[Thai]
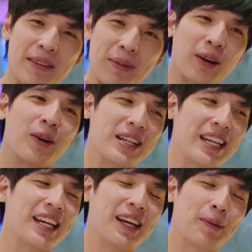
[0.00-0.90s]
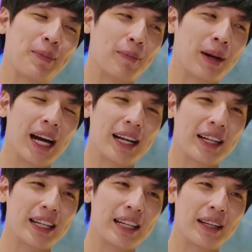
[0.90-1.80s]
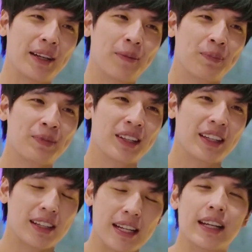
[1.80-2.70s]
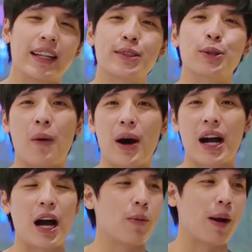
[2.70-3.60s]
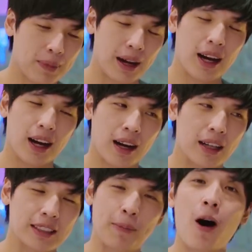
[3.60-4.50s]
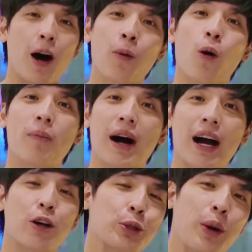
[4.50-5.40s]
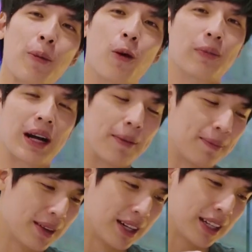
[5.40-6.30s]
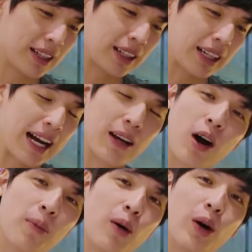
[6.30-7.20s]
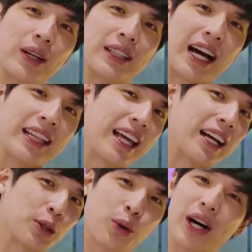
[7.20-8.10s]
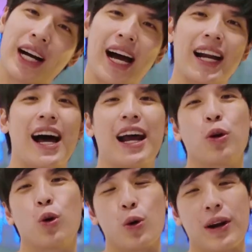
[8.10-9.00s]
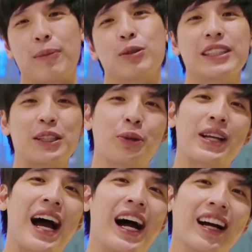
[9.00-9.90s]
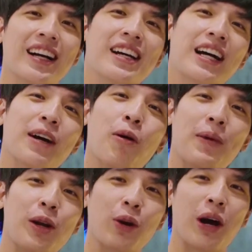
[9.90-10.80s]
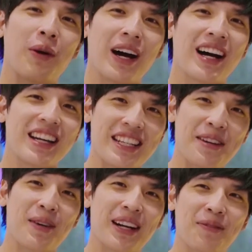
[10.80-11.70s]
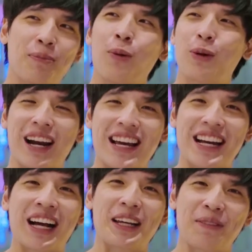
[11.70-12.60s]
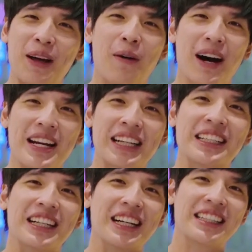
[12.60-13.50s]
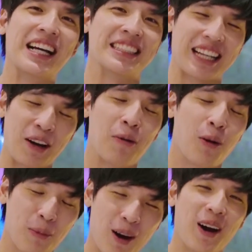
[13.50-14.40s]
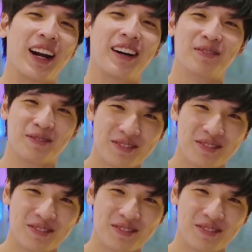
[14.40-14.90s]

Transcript: กินเป็นคนที่เป็นเพื่อนที่ดีที่สุดว่าเขาแบบซัพพอร์ตผมอ่ะเขาช่วยผมกับการท่องบทการแต่งตัวการถ่ายรูปทำทุกสิ่งทุกอย่างคือผมไม่รู้นะว่ายิมมันพูดอะไรในคลิปแต่ว่านี่คือจากใจของผมก่อนครับ